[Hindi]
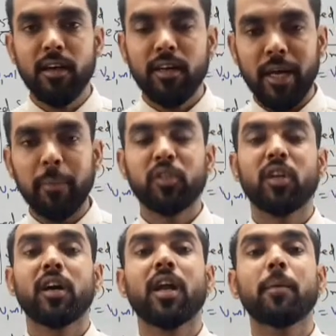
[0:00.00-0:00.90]
टेम्परेचर
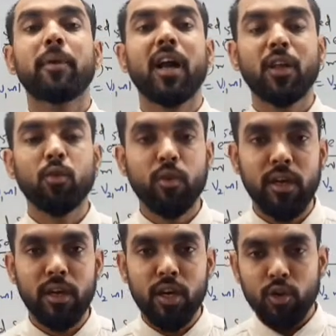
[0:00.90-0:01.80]
अगर आप बढ़ा दोगे
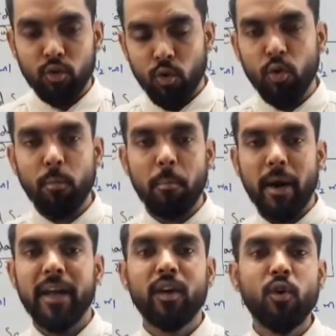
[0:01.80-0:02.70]
तो
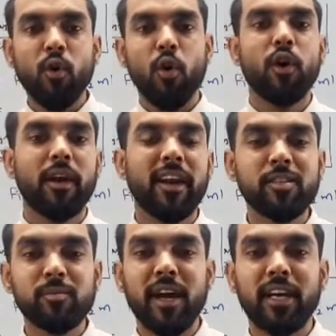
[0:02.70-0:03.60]
माइक्रो
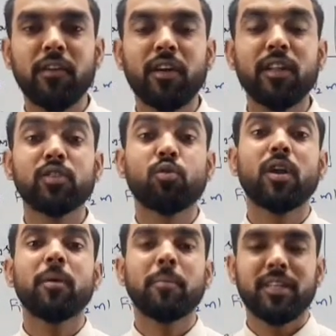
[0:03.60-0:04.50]
ऑर्गेनिज्म की एक्टिविटी दस
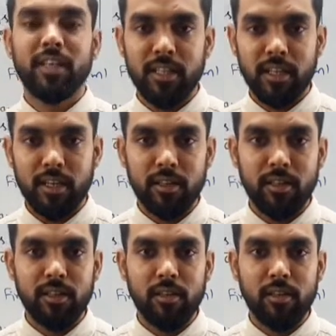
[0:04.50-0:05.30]
गुना बढ़ जाती है